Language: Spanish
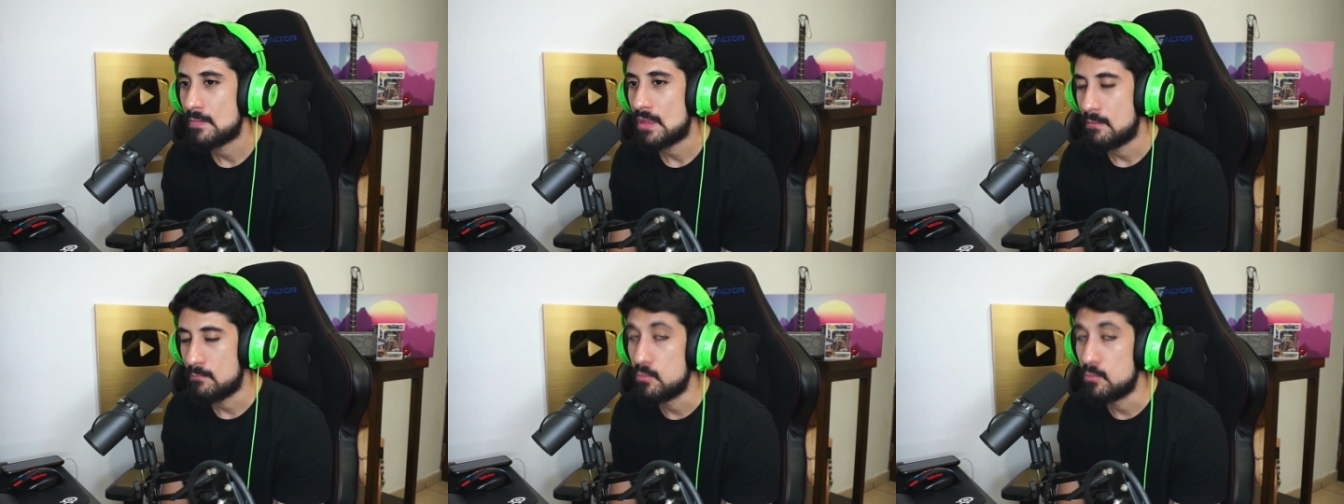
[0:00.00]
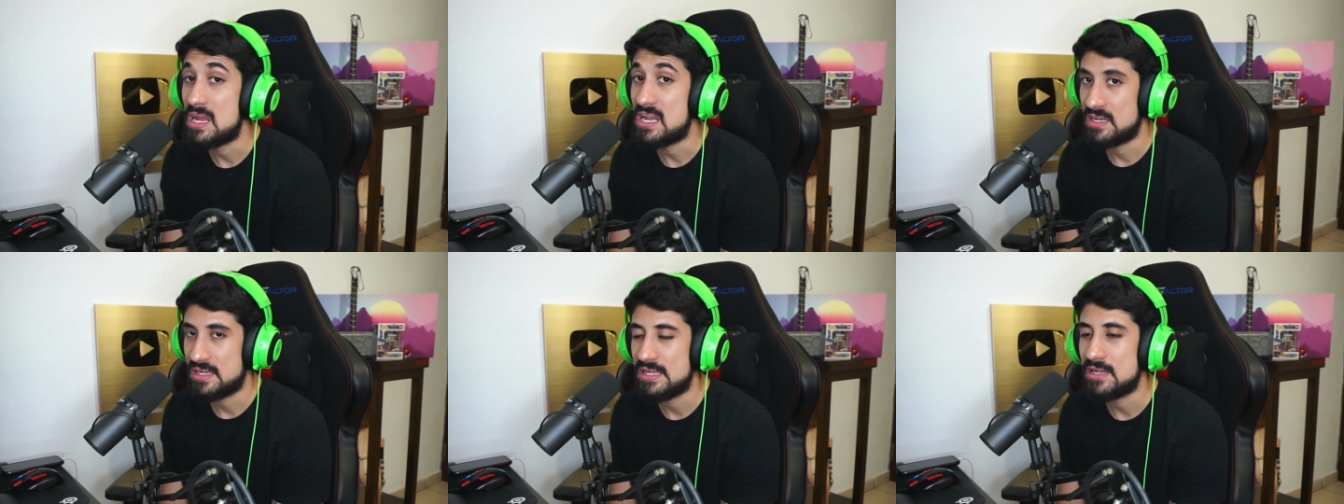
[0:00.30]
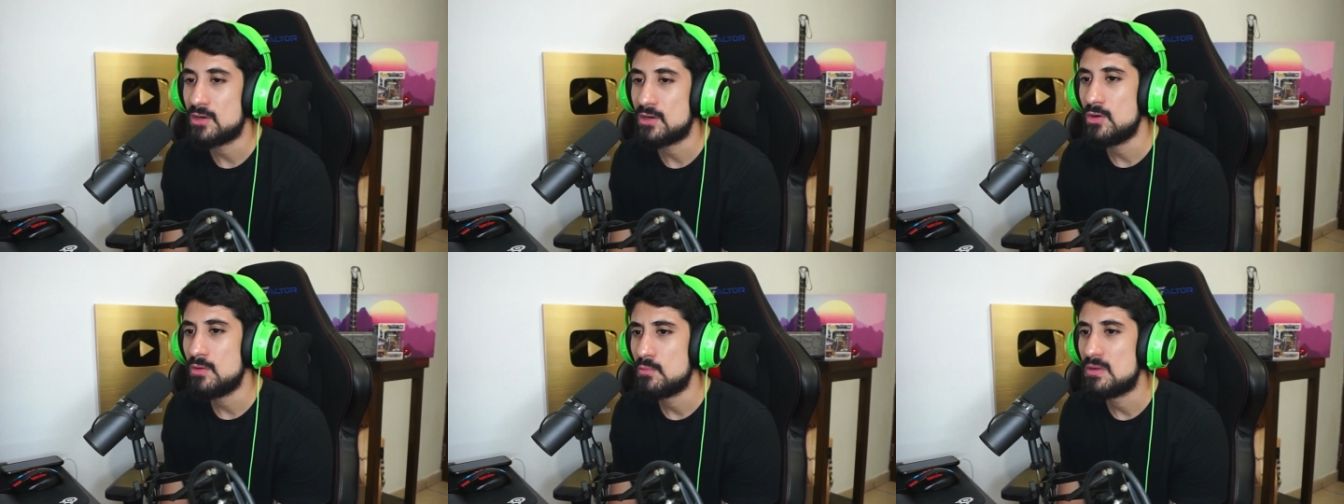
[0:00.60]
Voy a
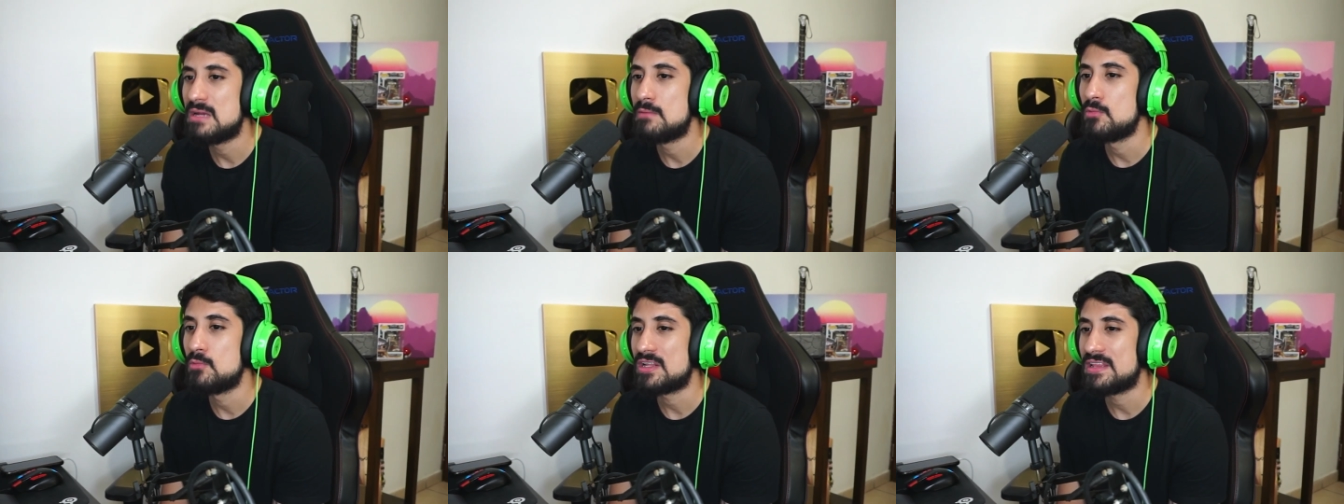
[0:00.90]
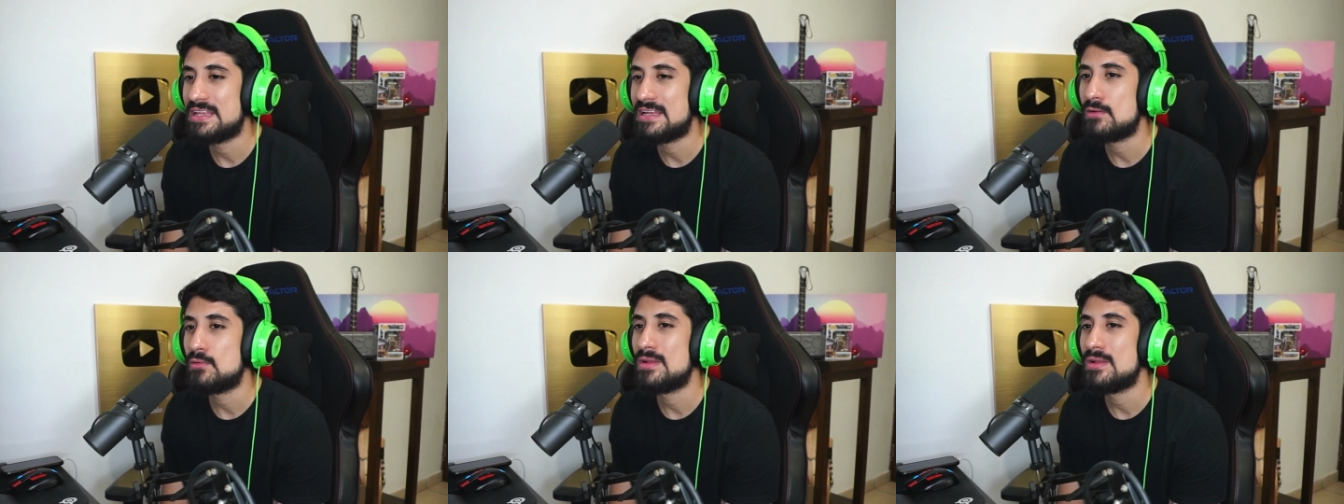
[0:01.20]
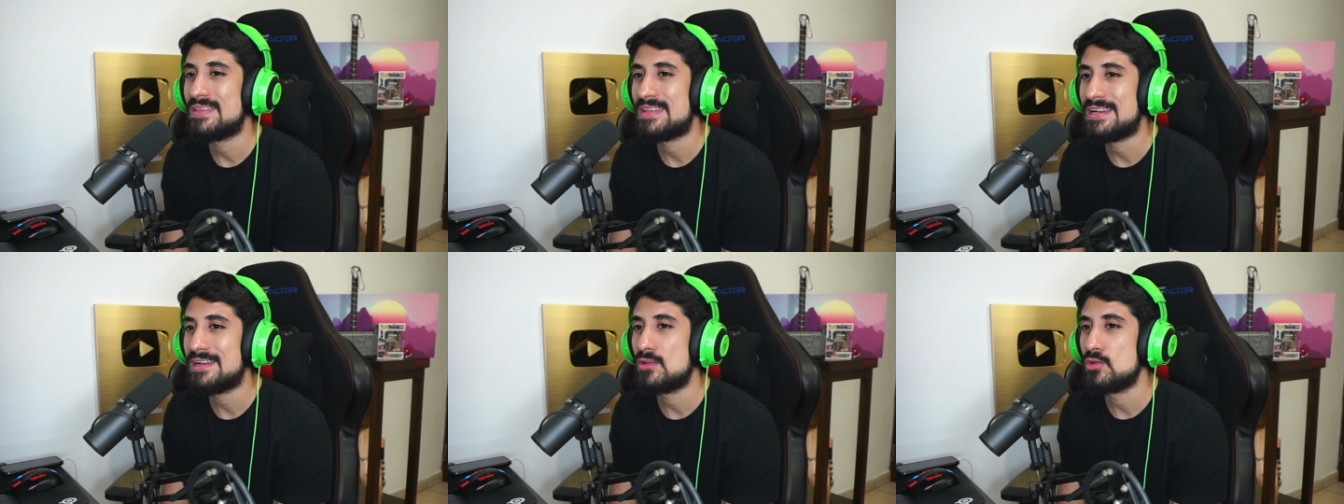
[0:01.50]
hacerlo, voy a morderlo en
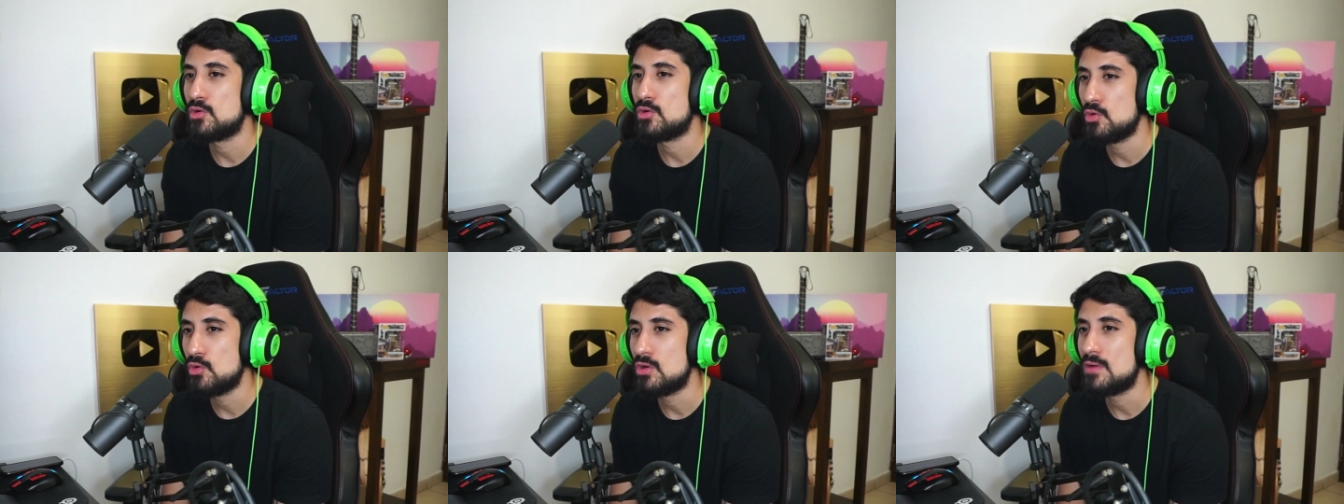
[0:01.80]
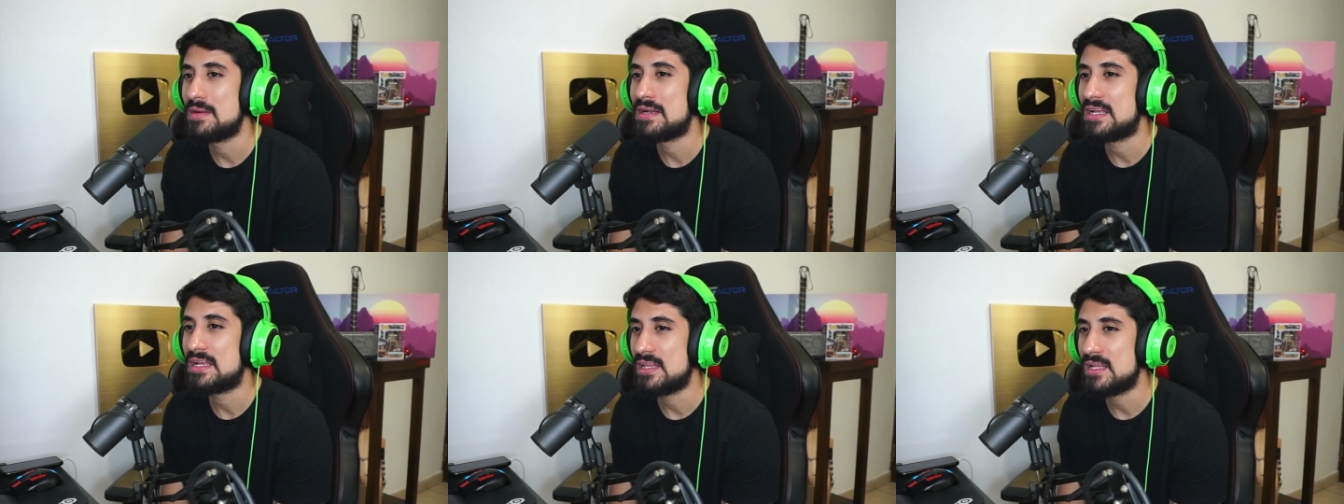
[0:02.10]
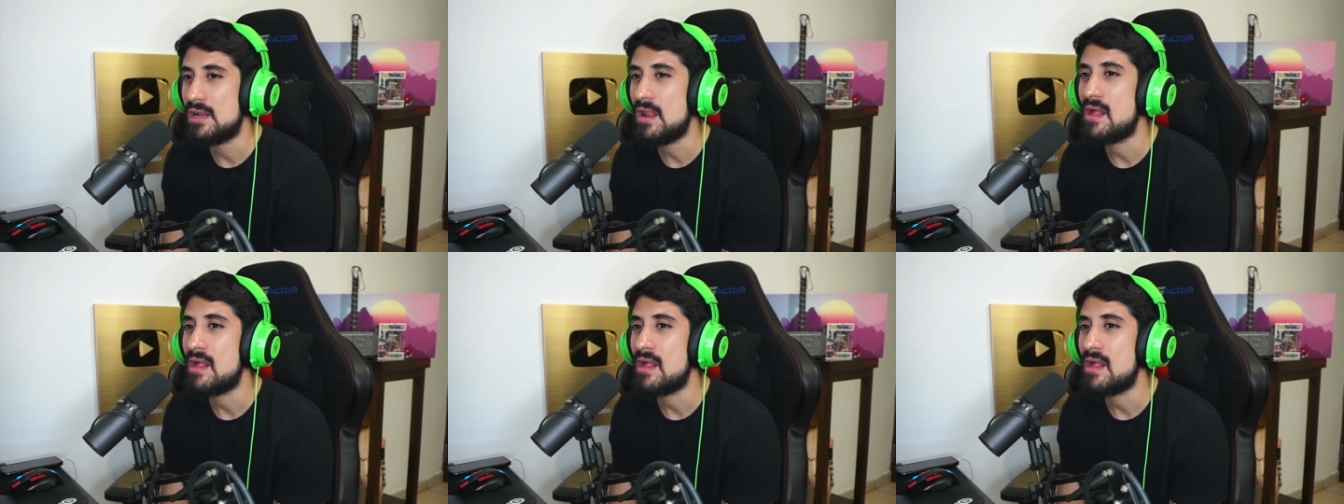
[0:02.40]
3, 2, 1, a ver qué tal.